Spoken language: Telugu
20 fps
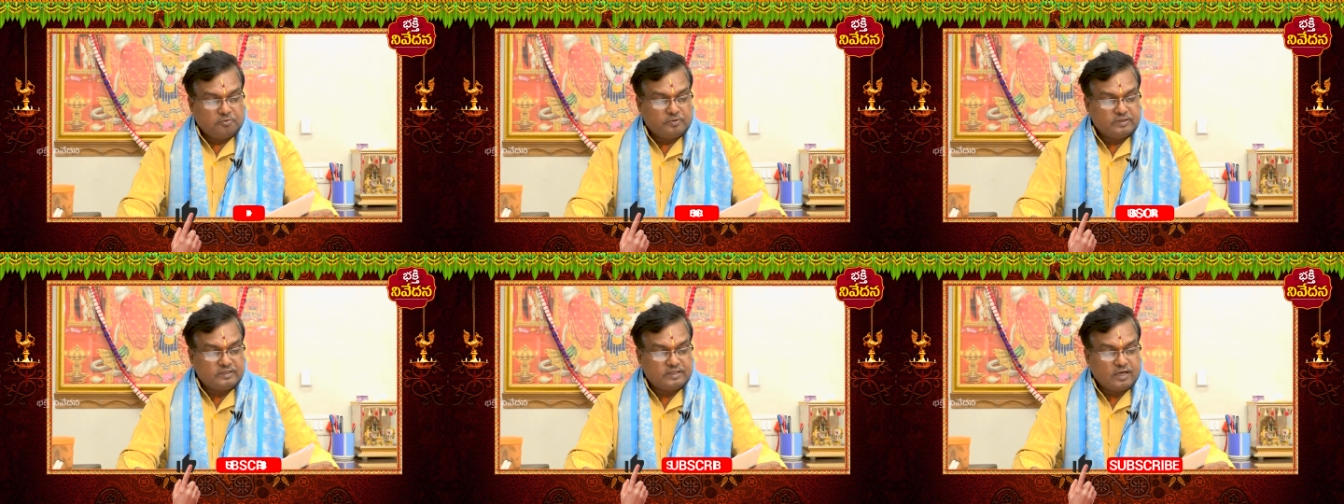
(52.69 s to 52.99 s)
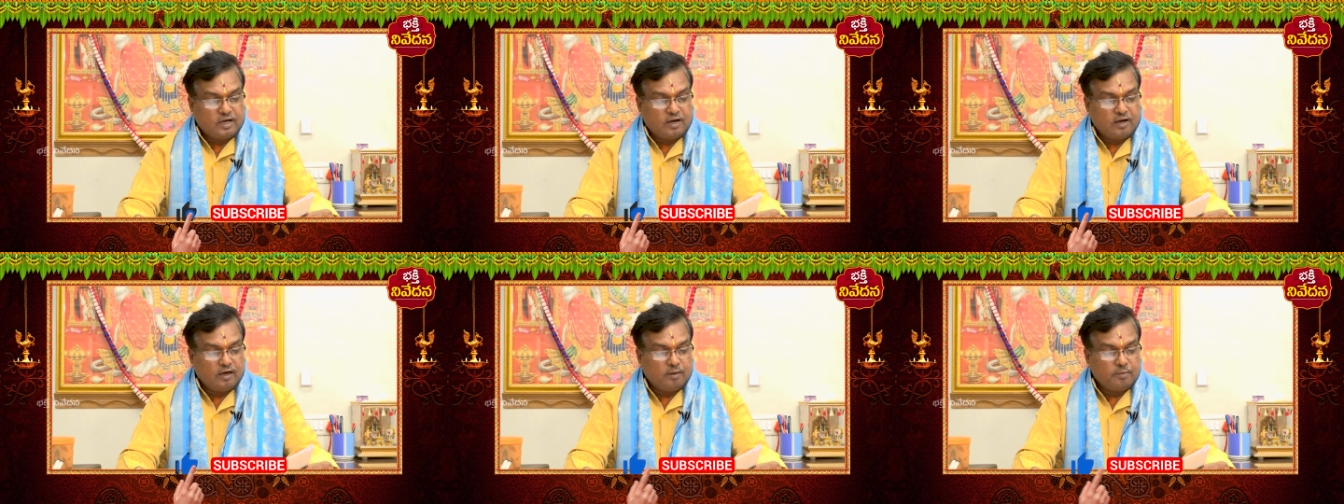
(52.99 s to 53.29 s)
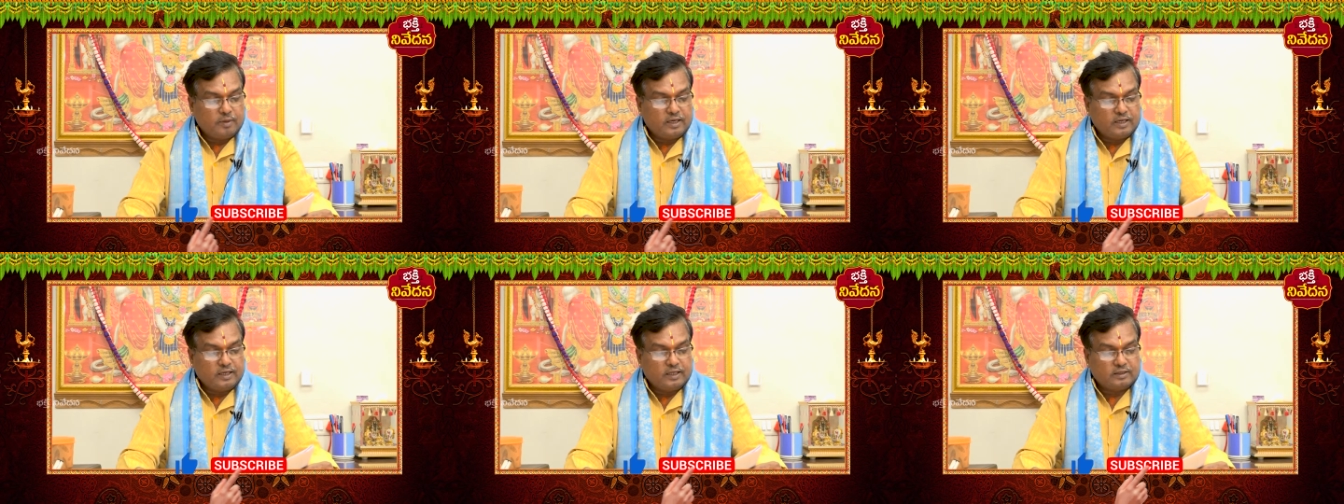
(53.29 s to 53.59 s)

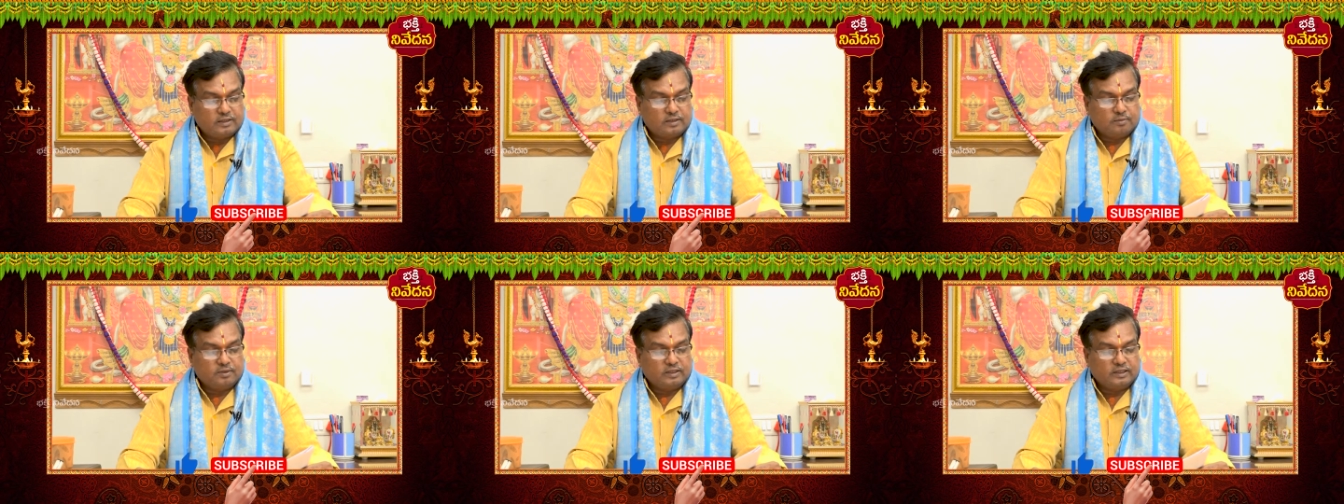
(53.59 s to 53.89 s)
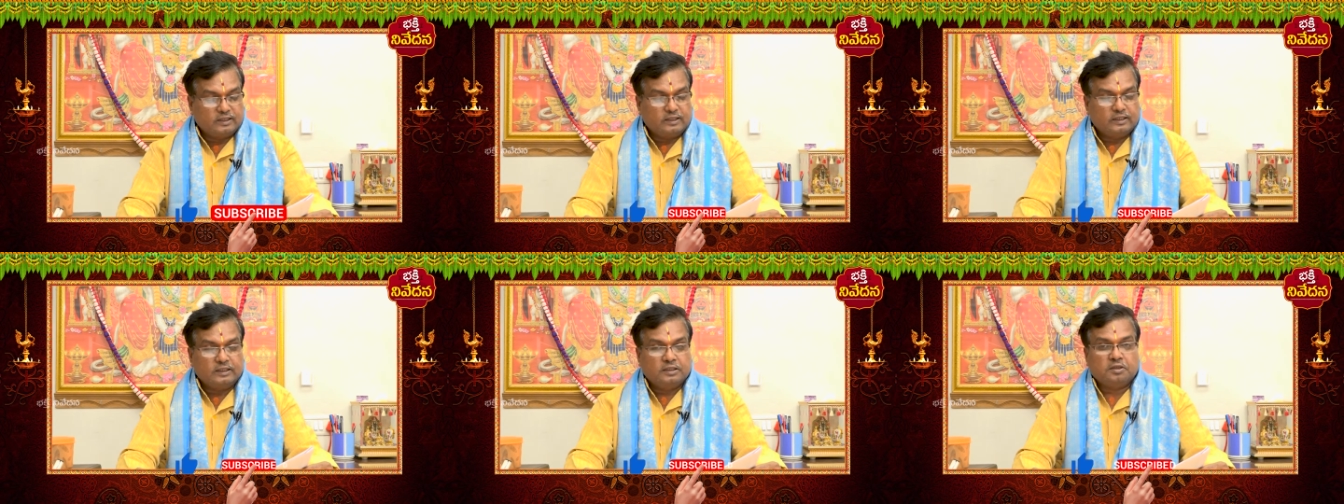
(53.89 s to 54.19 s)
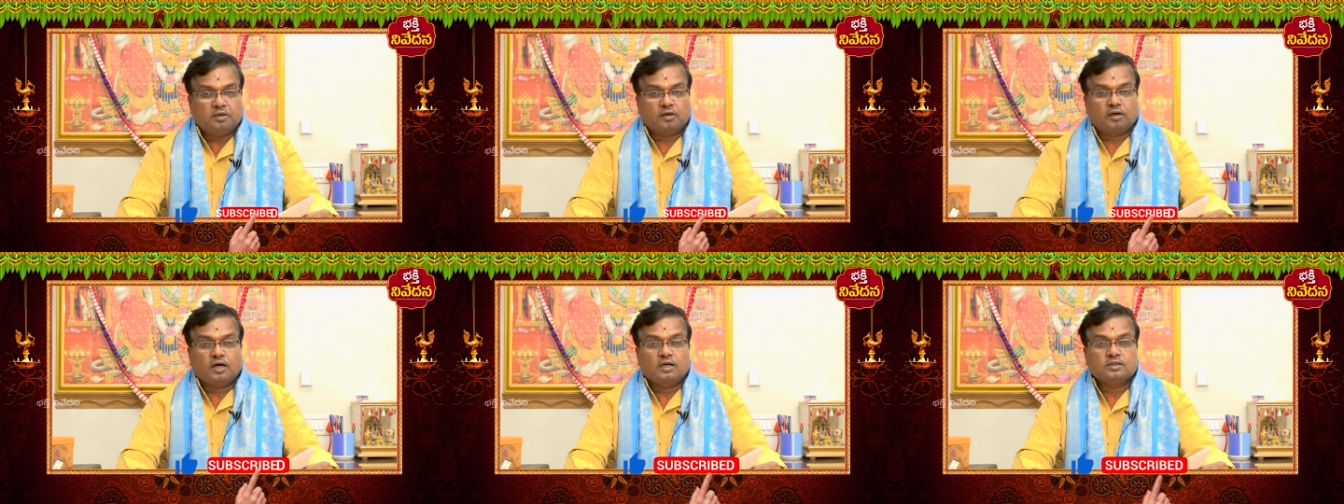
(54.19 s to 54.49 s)
విశాలమైన నేత్రం కలిగి
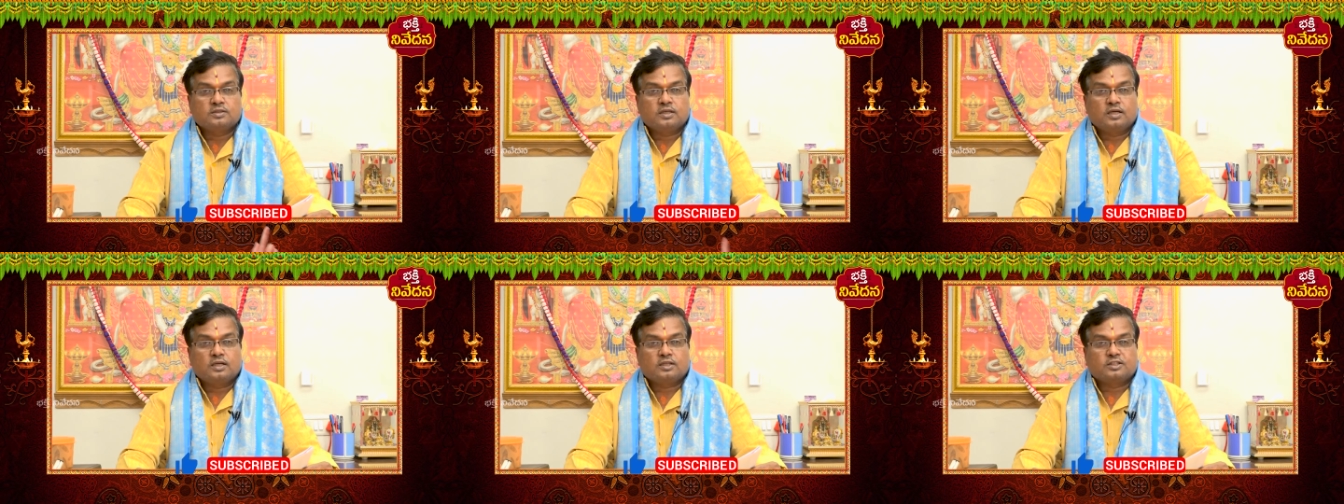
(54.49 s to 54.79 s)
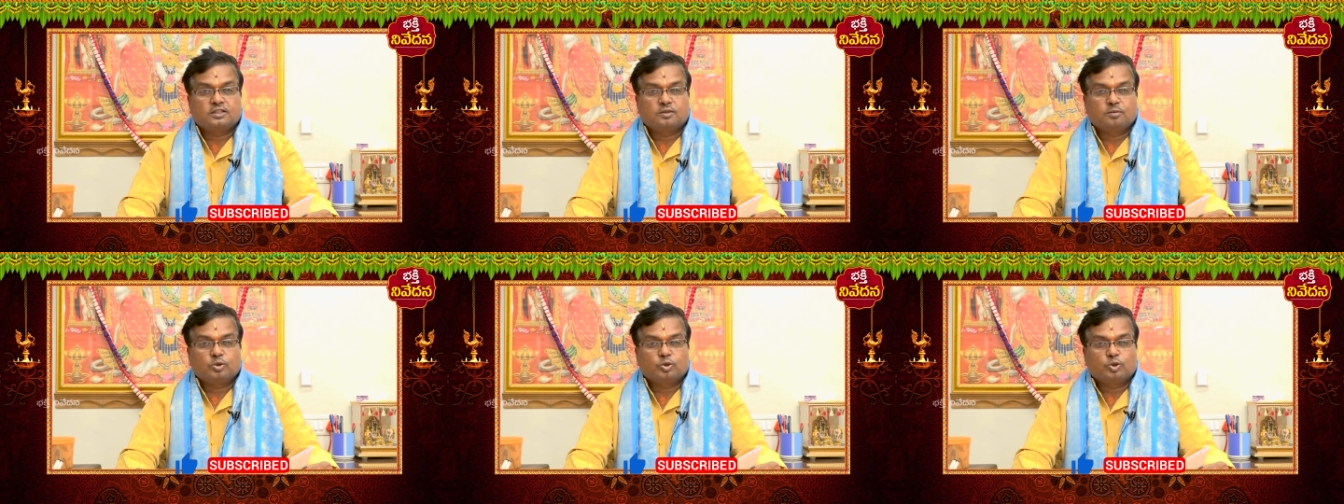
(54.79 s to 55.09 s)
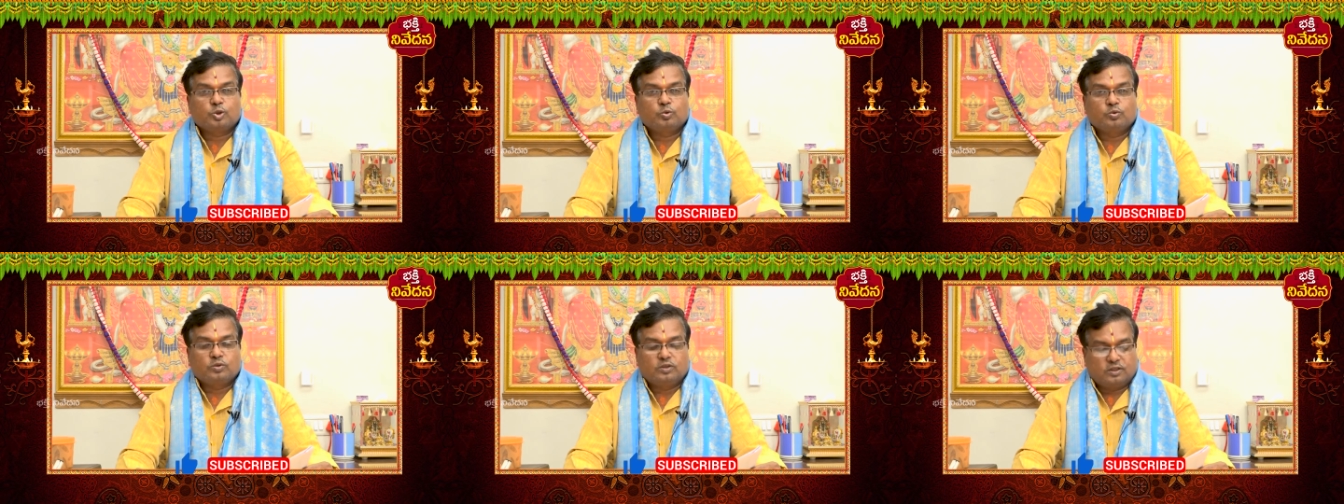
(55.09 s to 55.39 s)

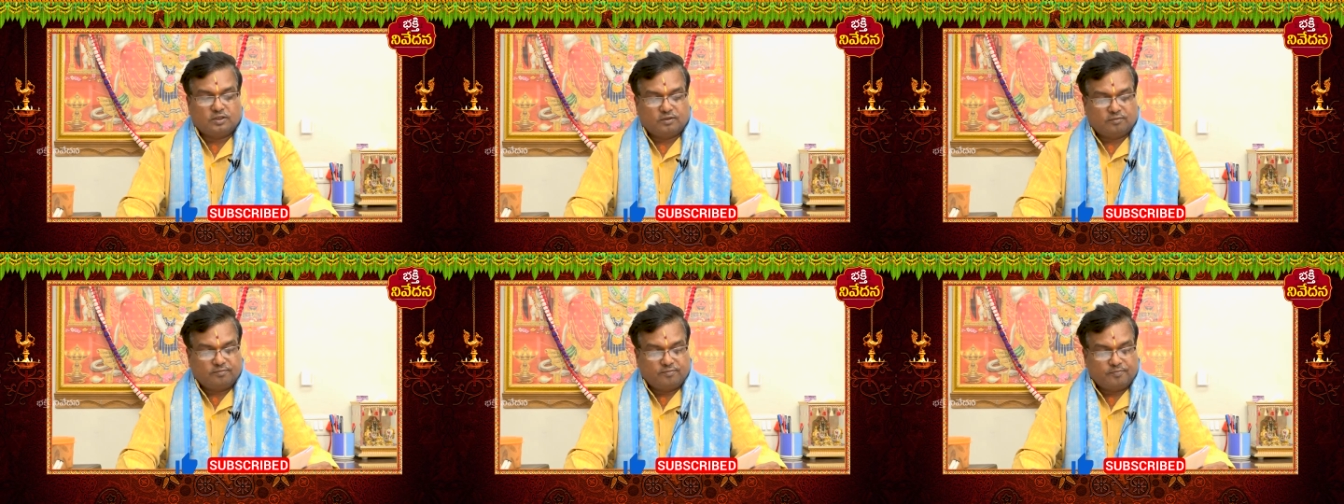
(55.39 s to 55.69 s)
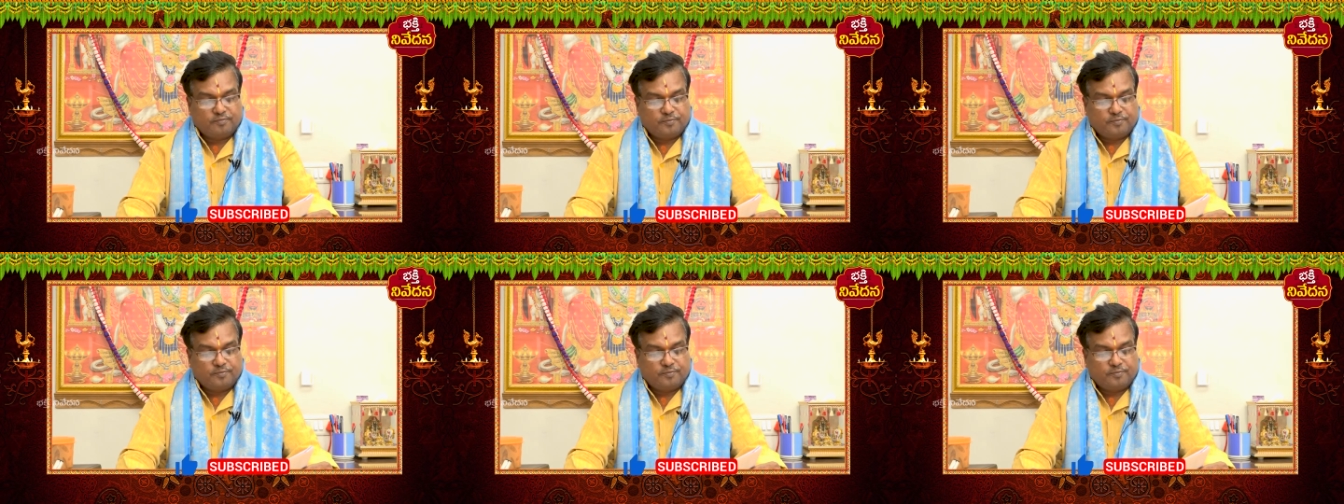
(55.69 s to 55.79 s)
రాజలక్షణములతో ఉంటారు